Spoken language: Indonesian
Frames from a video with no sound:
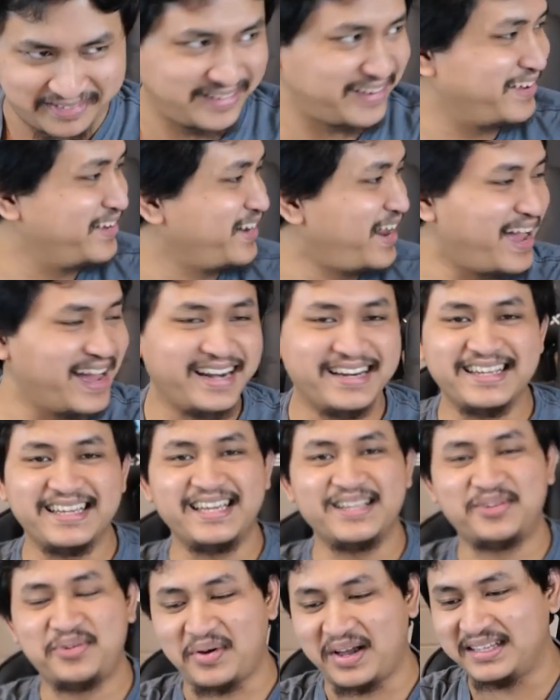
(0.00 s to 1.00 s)
ginahan
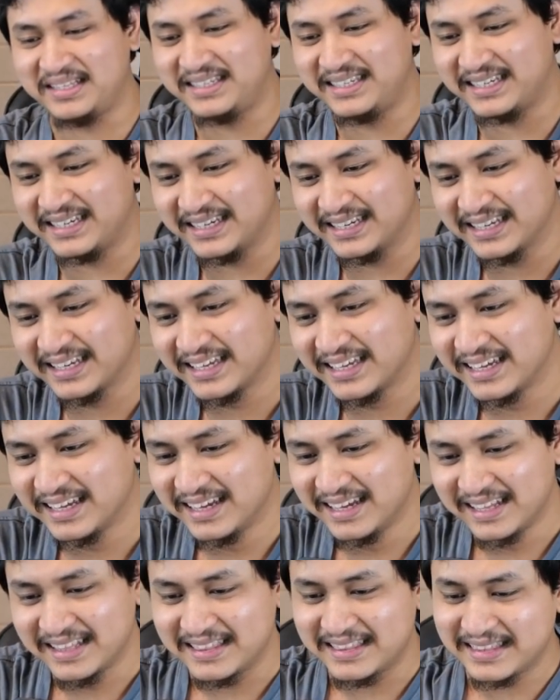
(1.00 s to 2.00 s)
gitu anjing
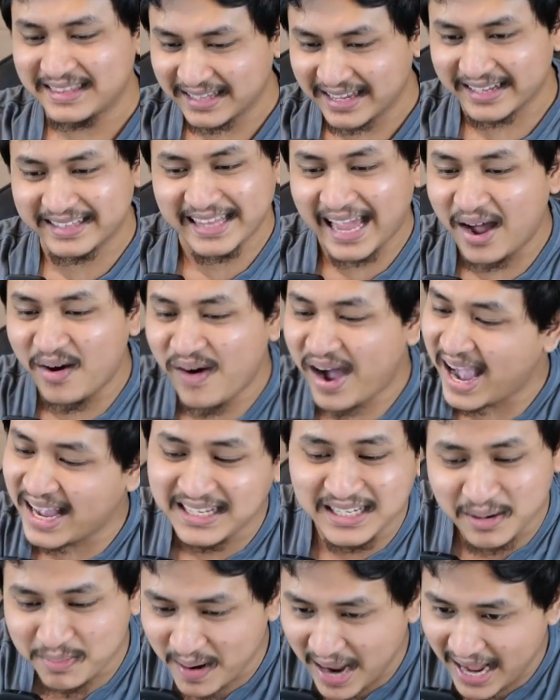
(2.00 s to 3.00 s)

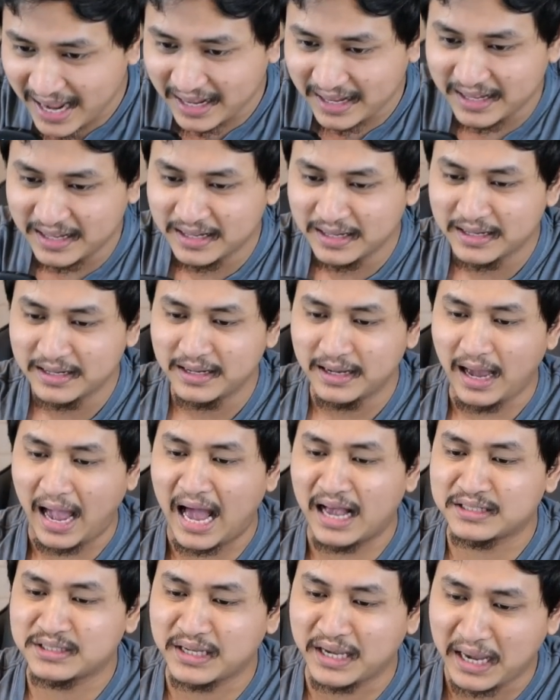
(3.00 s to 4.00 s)
ketawa aja bang
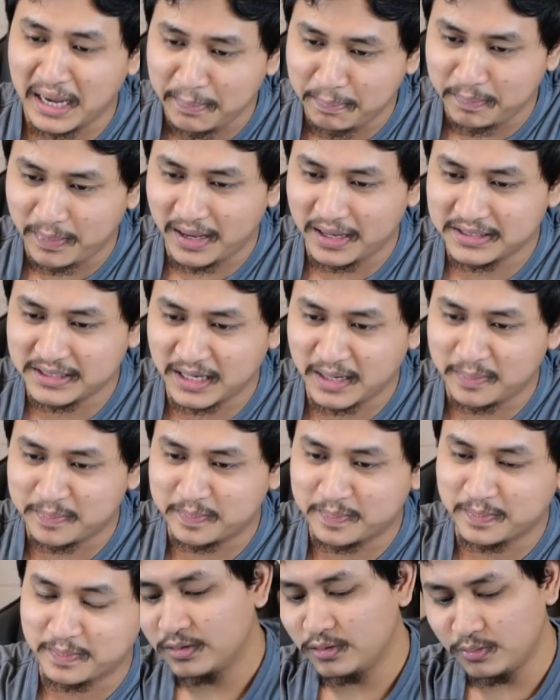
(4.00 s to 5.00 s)
Asep Asep
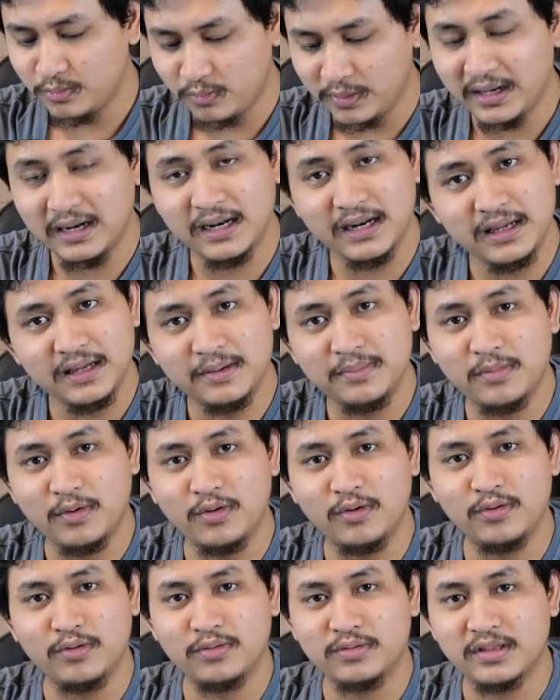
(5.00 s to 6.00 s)
lu milih
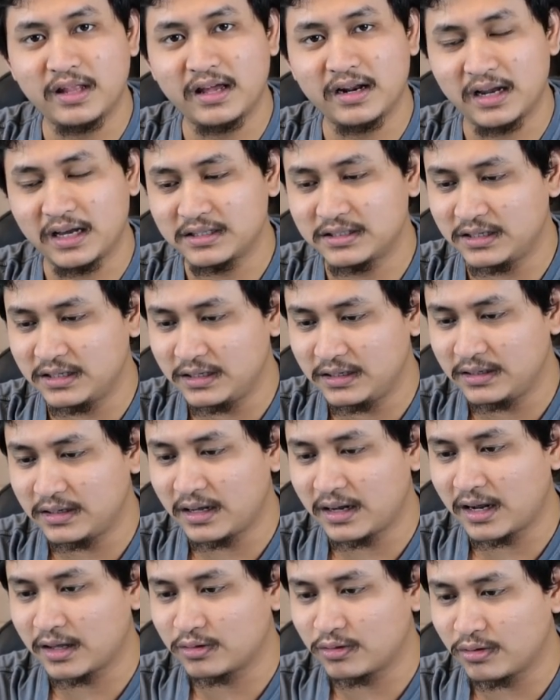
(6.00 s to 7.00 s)
mau narasi
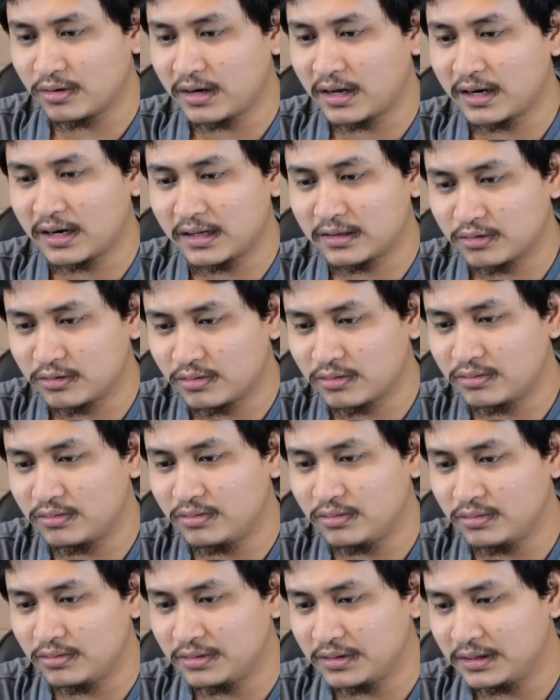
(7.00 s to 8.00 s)
narator narator
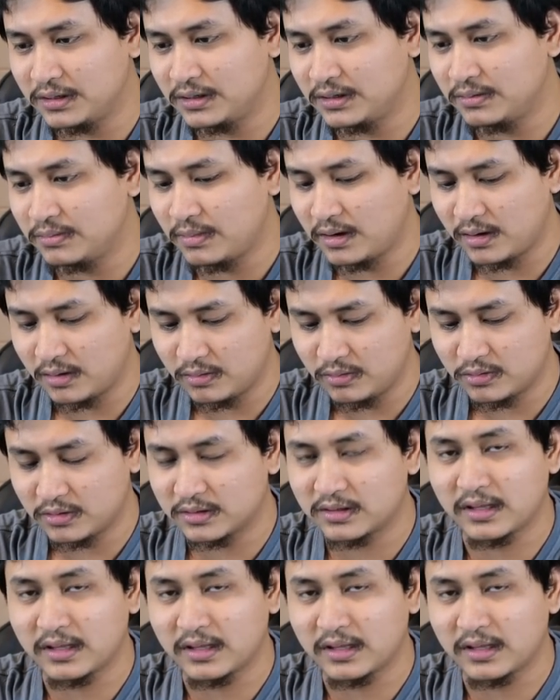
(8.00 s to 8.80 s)
dulu nih baru